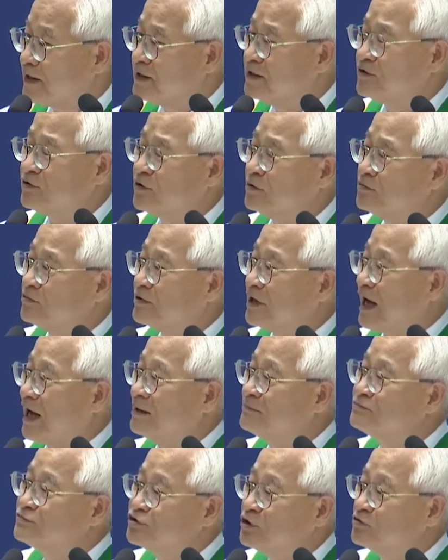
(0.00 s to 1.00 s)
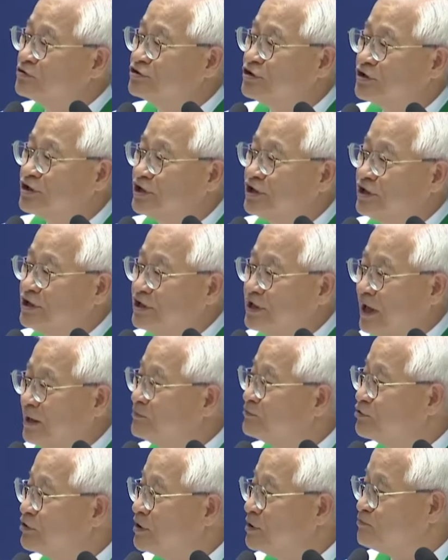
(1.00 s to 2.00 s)
이게 너무 감성적이
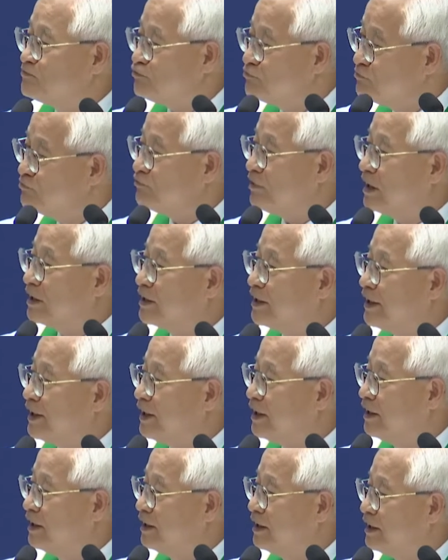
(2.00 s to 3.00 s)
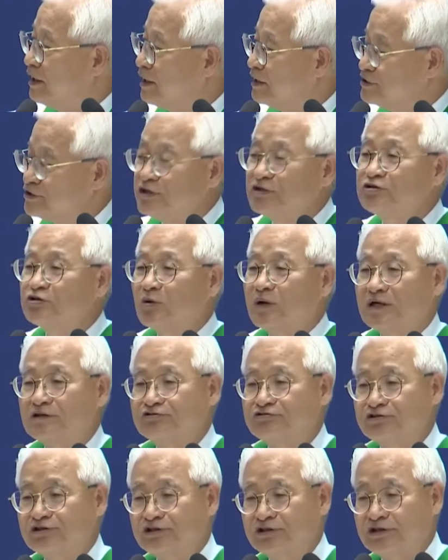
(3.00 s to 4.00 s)
감성이 풍부한 게
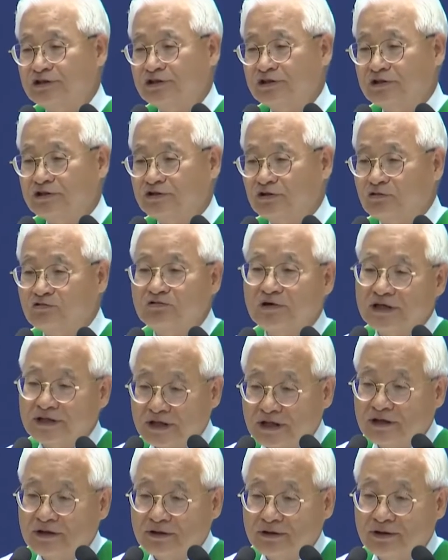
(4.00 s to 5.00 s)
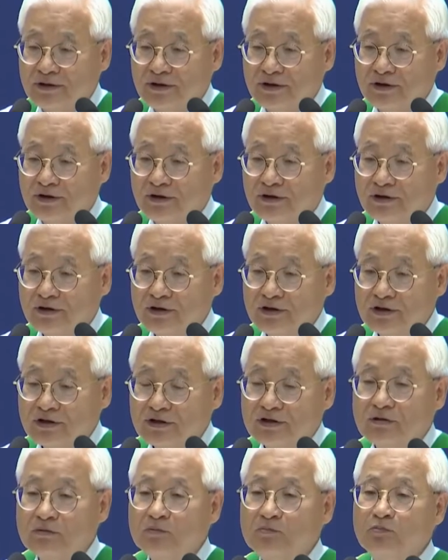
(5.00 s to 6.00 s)
실족할 수 있는 경우가 되는 거예요.
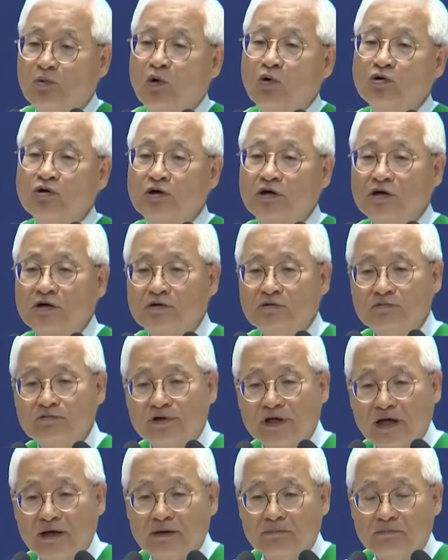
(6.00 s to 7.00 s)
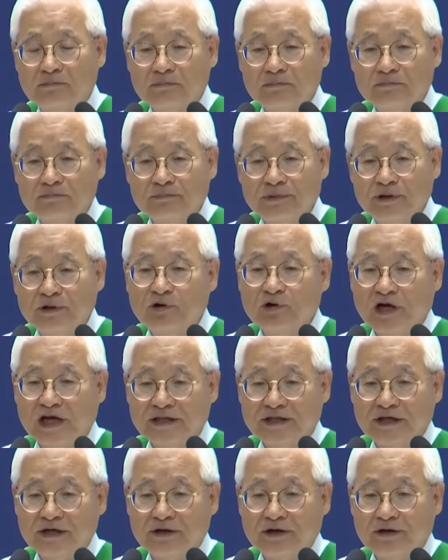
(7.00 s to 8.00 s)
그러면 뭐를 우리가
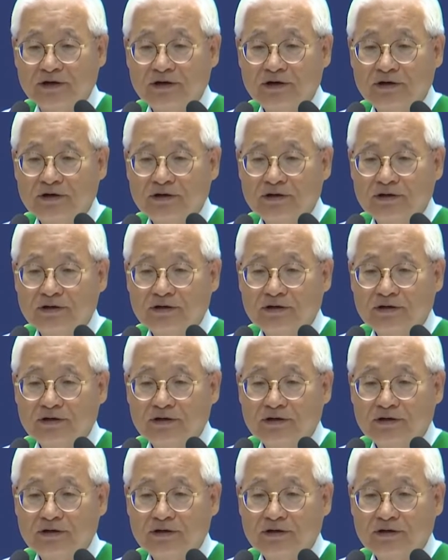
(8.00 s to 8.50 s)
배워야 돼요?